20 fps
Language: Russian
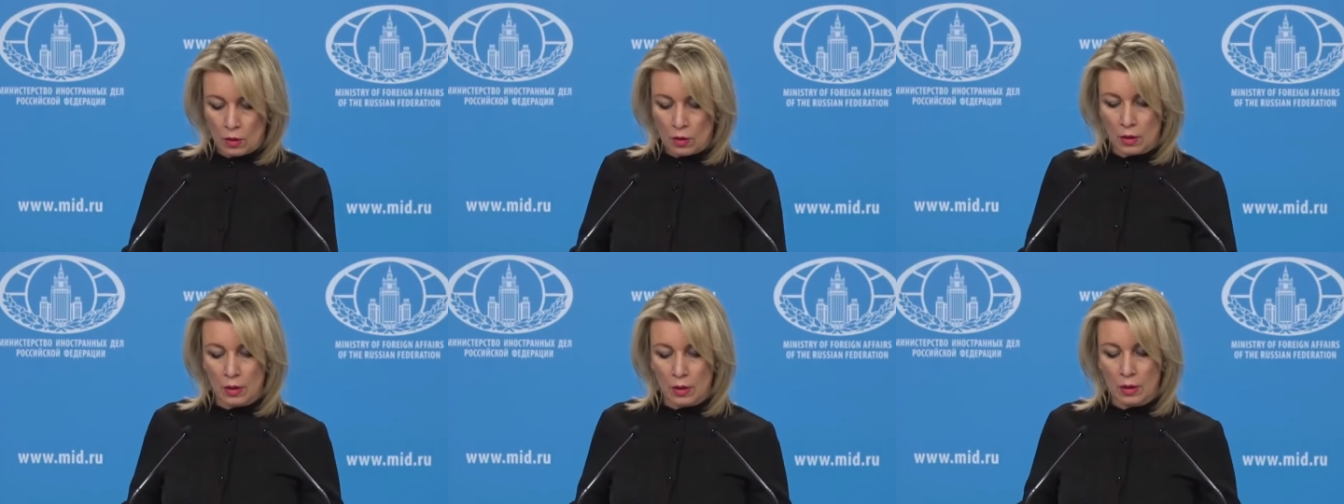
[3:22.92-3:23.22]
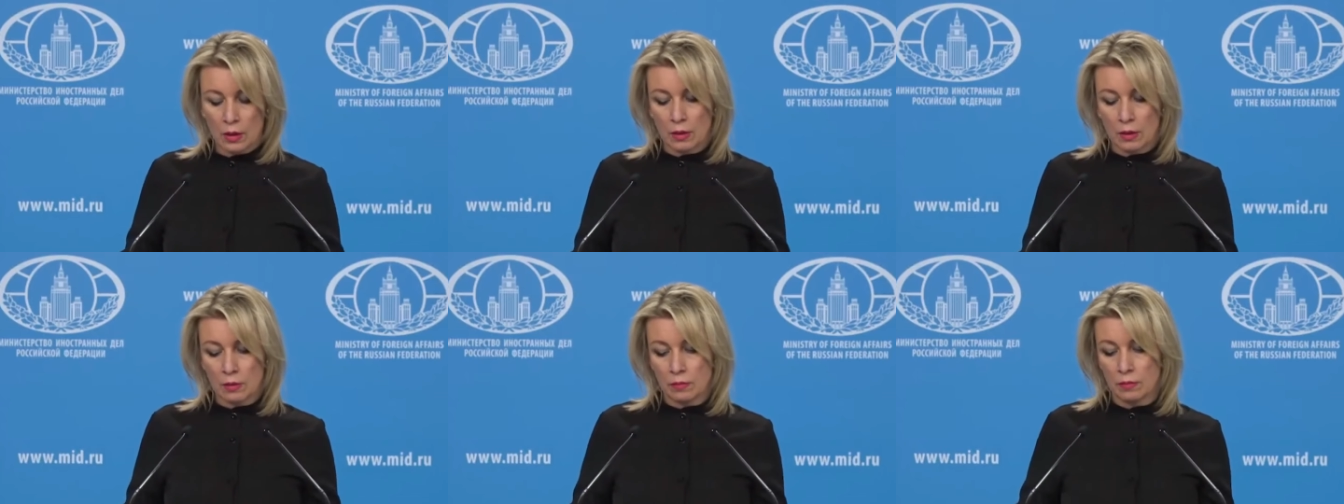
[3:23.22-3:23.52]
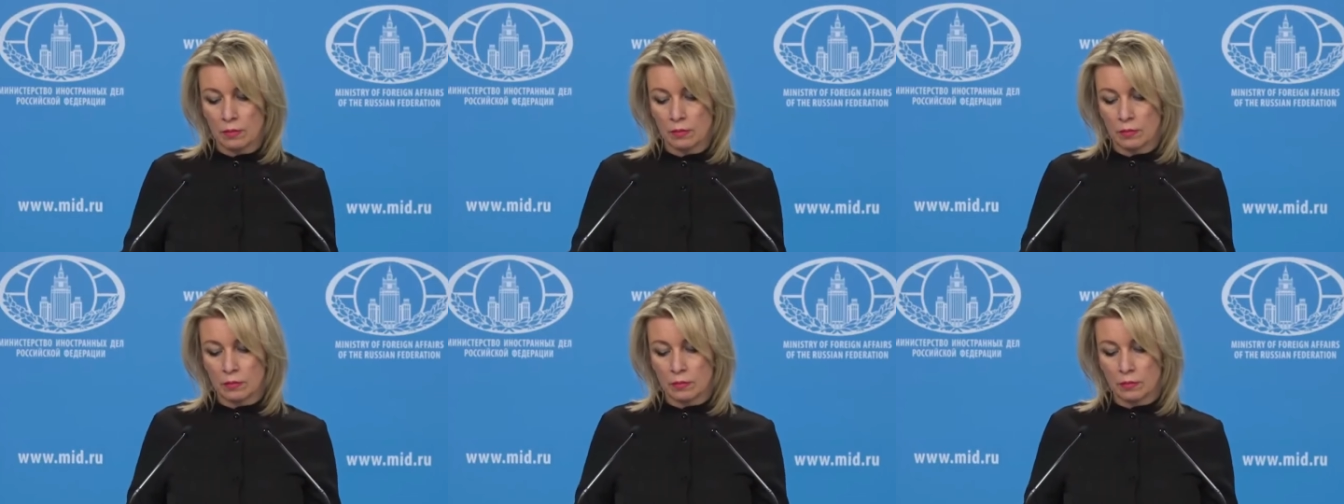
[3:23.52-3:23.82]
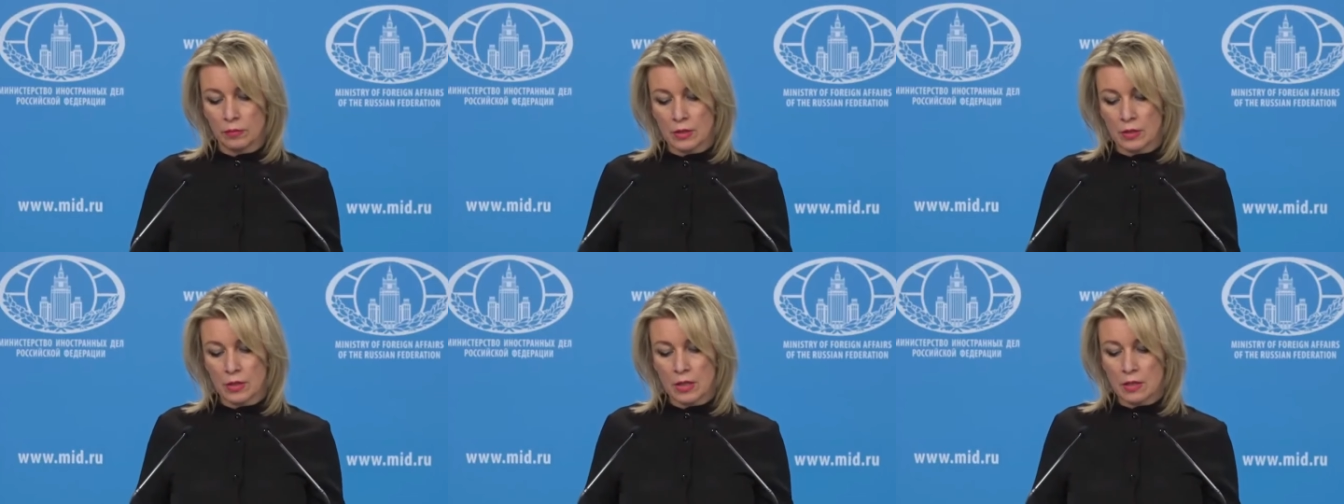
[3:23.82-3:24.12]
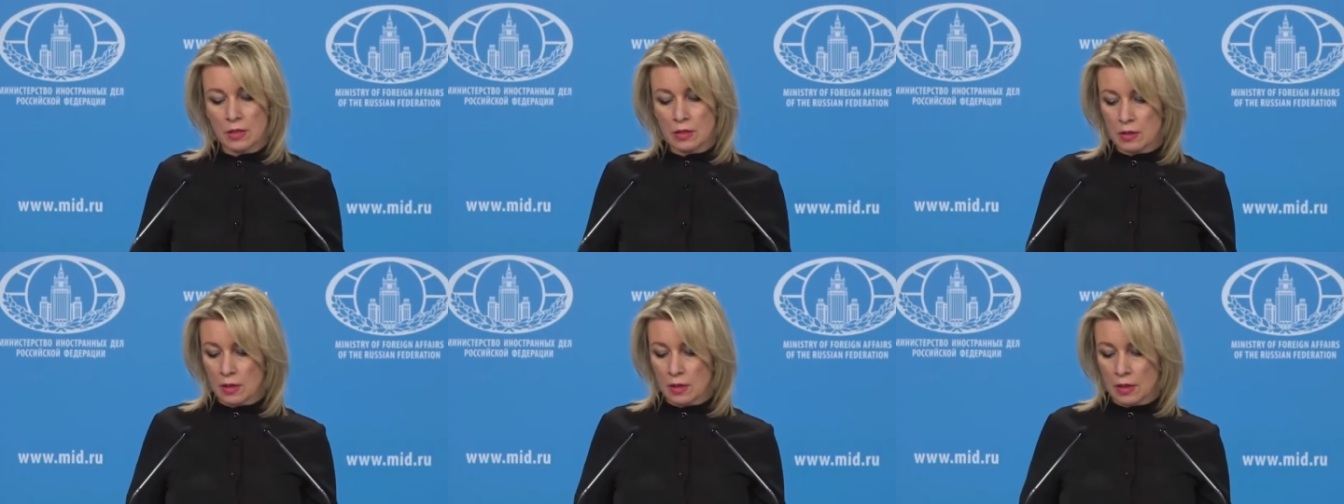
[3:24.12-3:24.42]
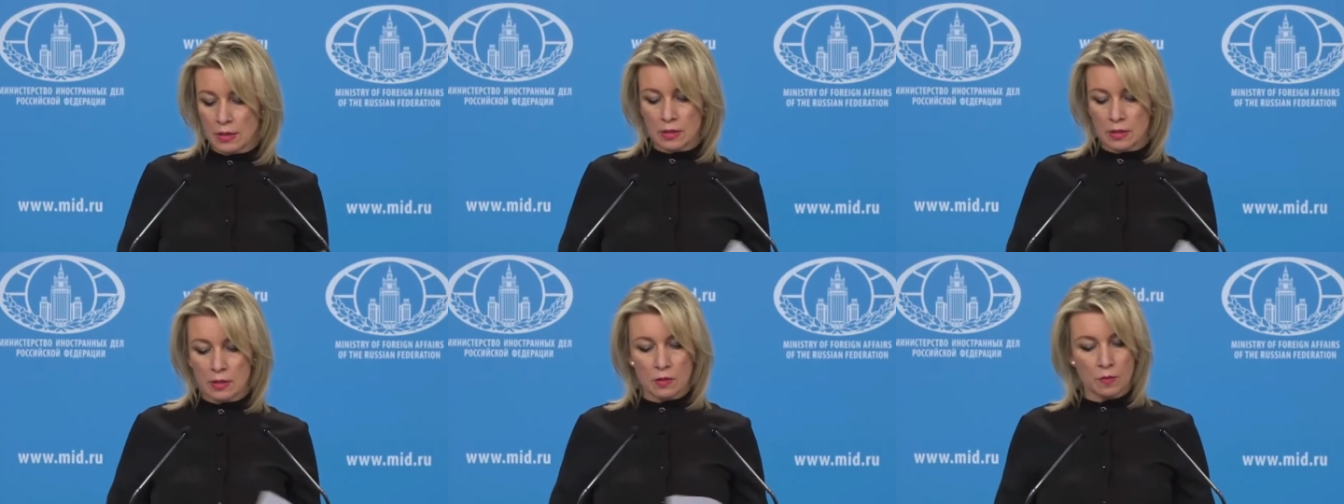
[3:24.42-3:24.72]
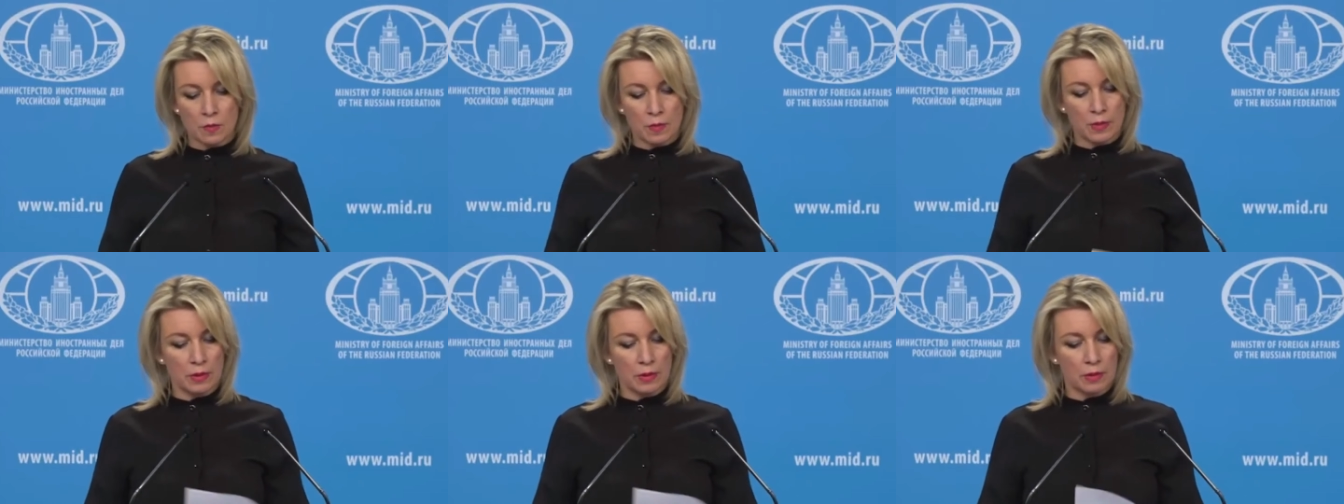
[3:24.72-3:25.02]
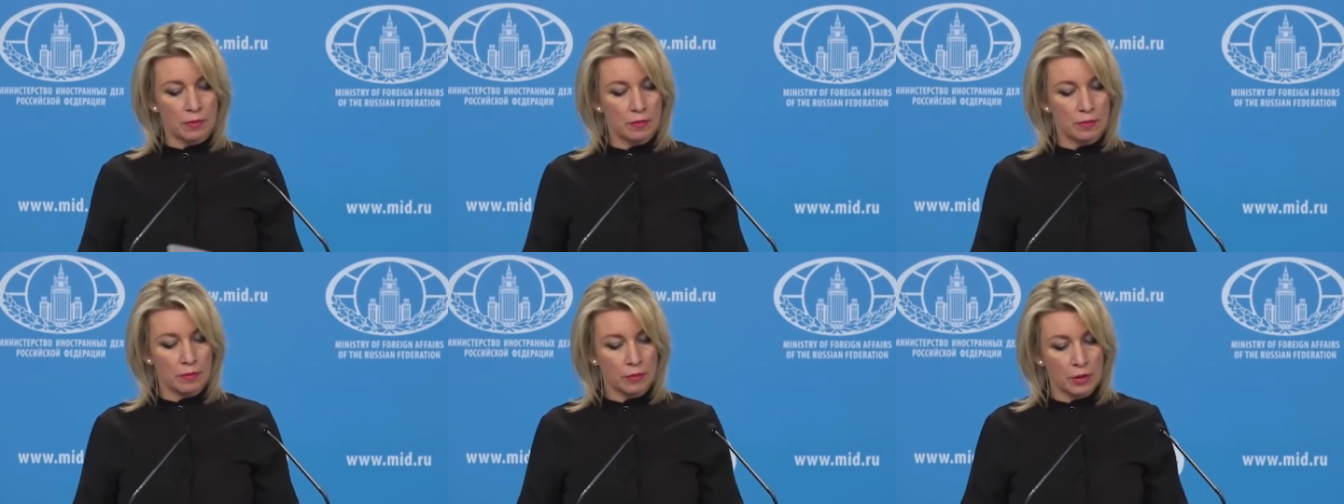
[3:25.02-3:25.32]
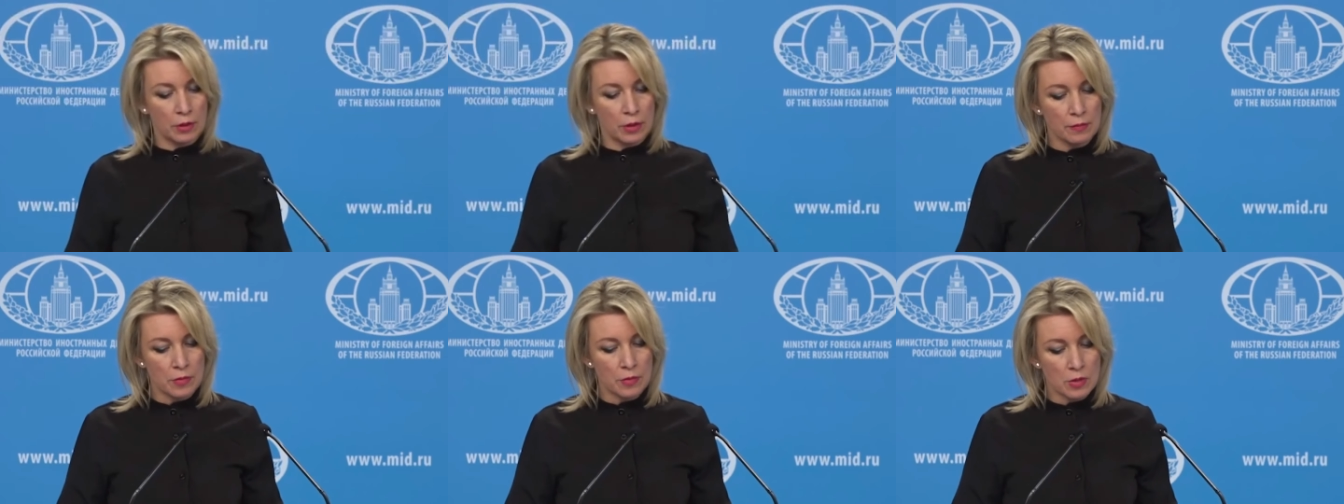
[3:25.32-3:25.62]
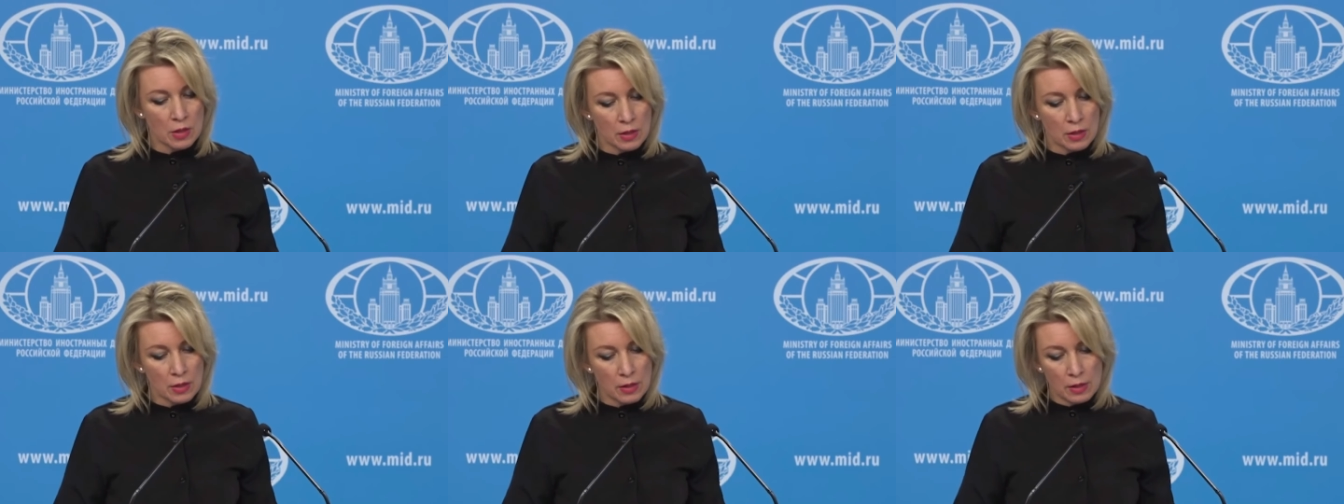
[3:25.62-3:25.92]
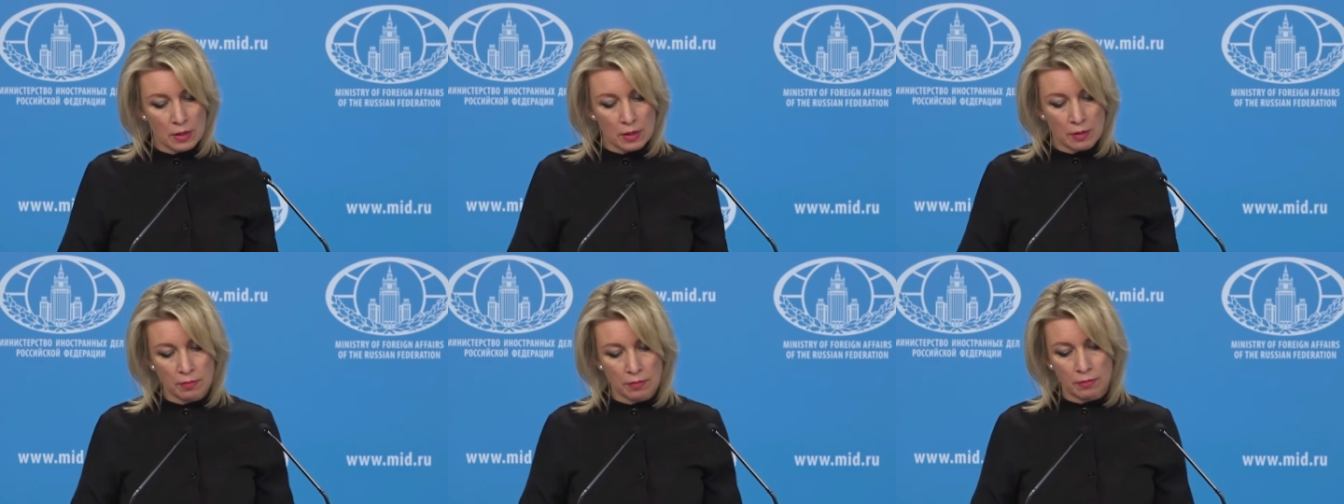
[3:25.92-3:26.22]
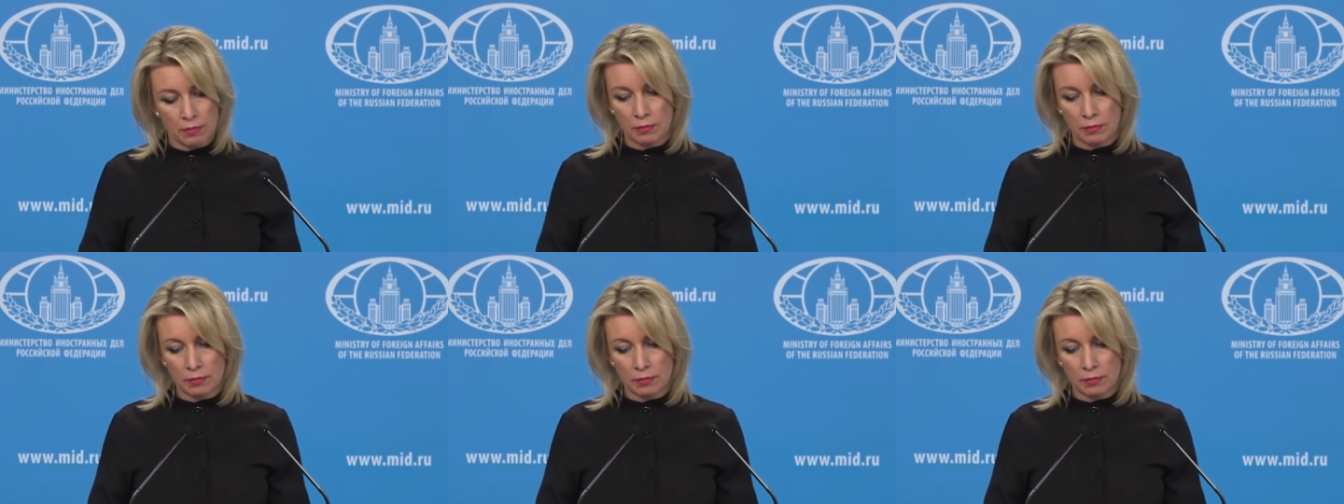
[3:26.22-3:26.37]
А, вы знаете, хотелось бы, я всегда